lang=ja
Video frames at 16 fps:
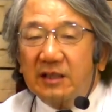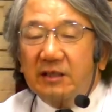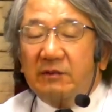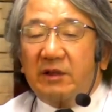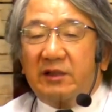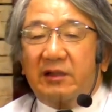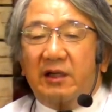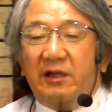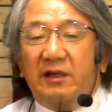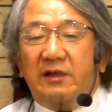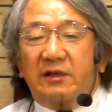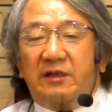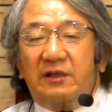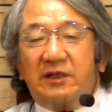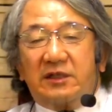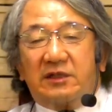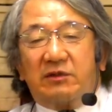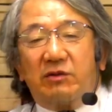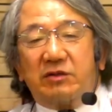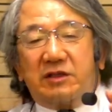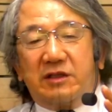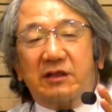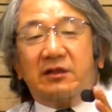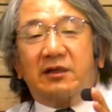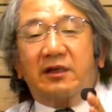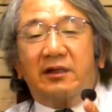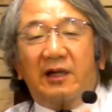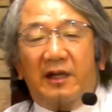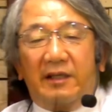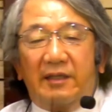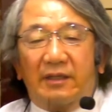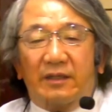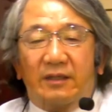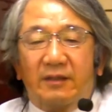まあ、キリストを信じてない、